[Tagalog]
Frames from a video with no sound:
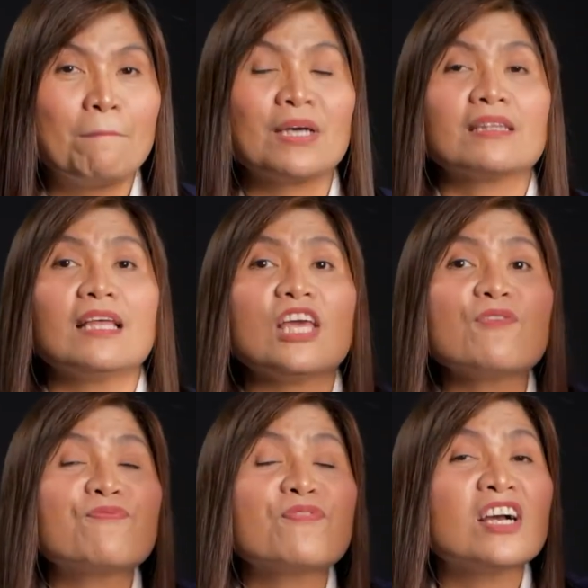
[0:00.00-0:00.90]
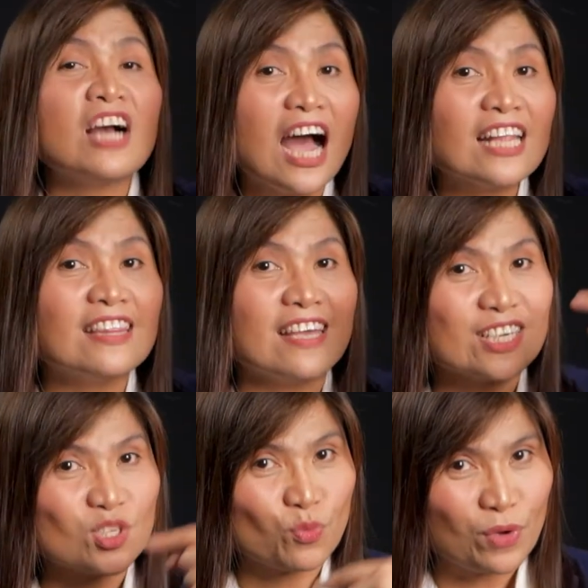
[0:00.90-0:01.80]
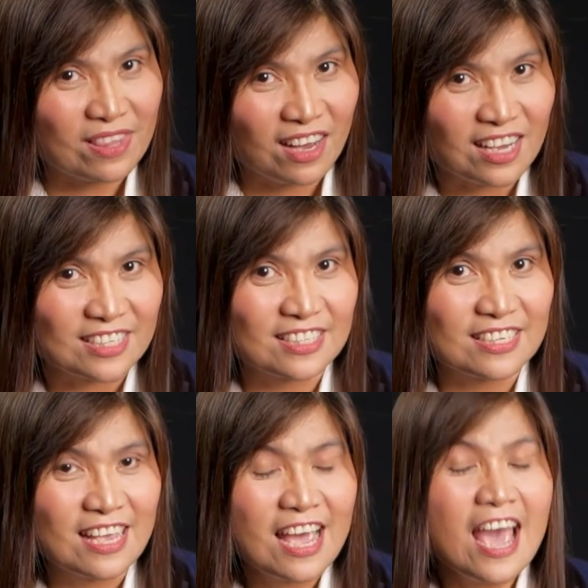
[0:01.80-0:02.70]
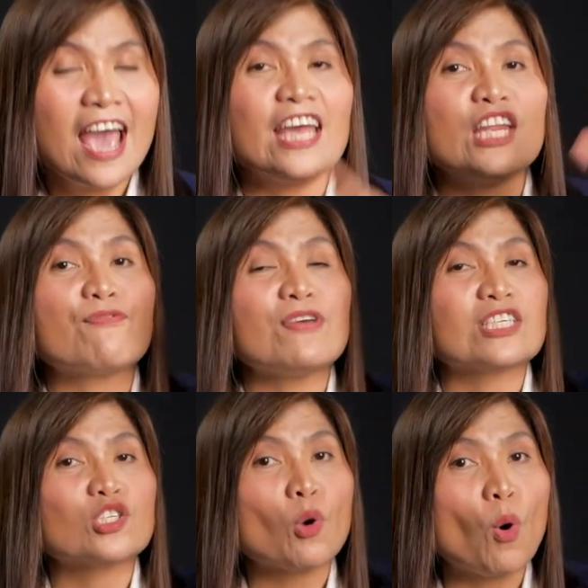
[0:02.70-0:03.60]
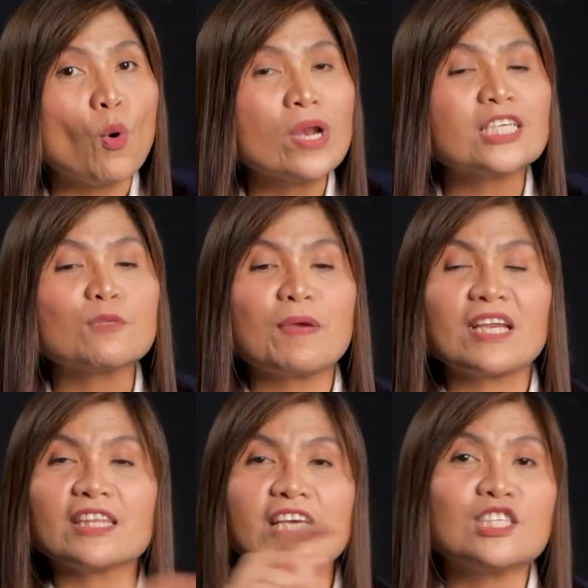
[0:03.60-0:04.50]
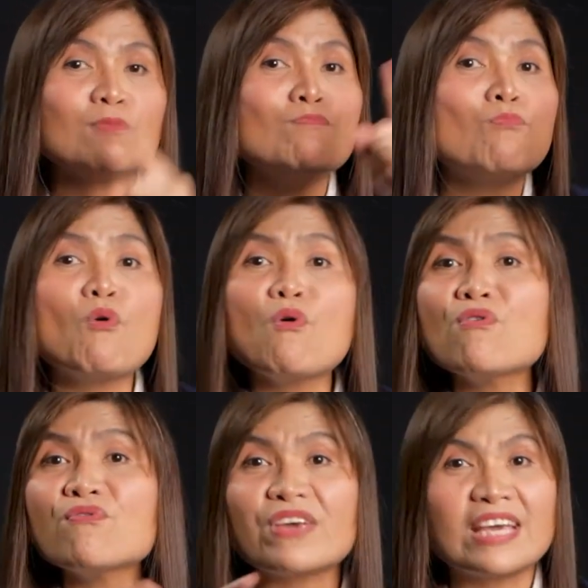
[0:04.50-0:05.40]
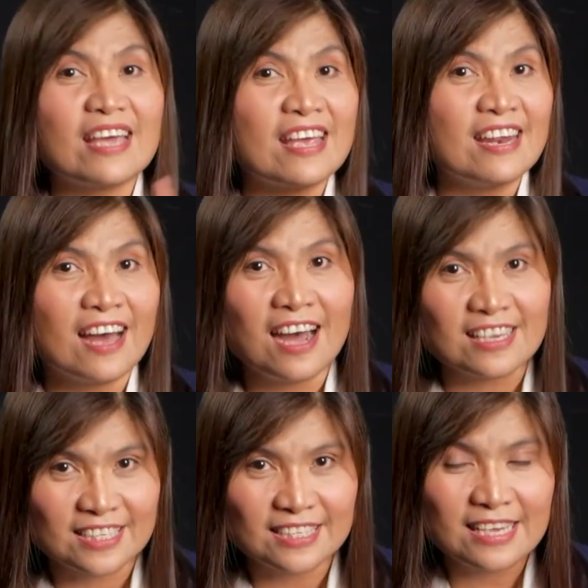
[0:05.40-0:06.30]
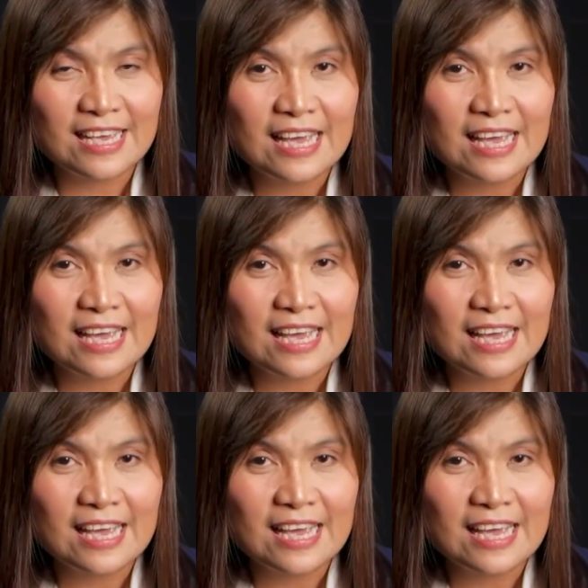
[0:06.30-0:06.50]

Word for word: But if God is with us, and if His Holy Spirit is moving in us,